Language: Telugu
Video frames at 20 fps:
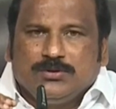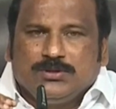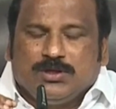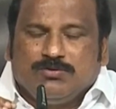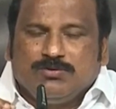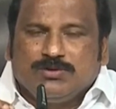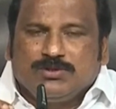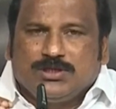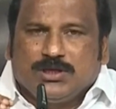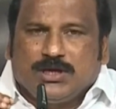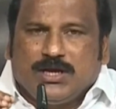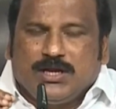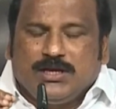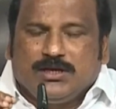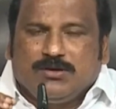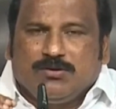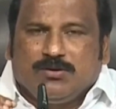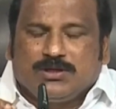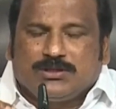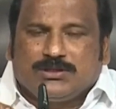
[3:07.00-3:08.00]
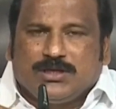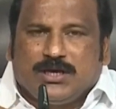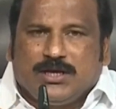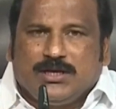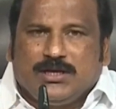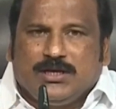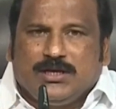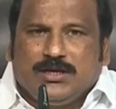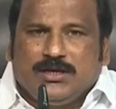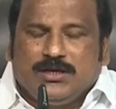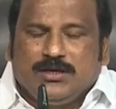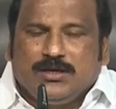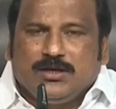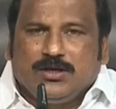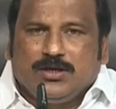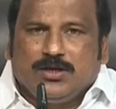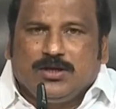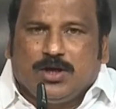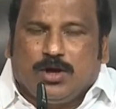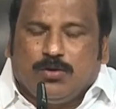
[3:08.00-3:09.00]
సంవత్సరానికి ఒకసారి
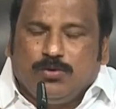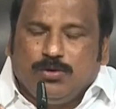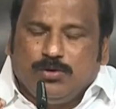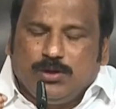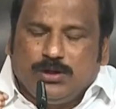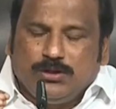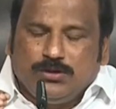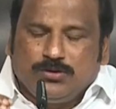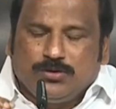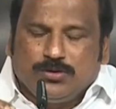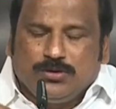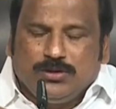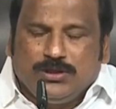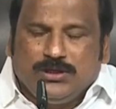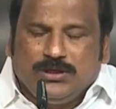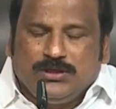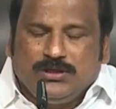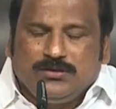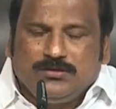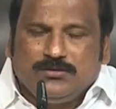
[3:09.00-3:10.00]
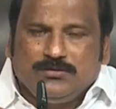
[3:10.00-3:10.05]
కవులు అందుతుంది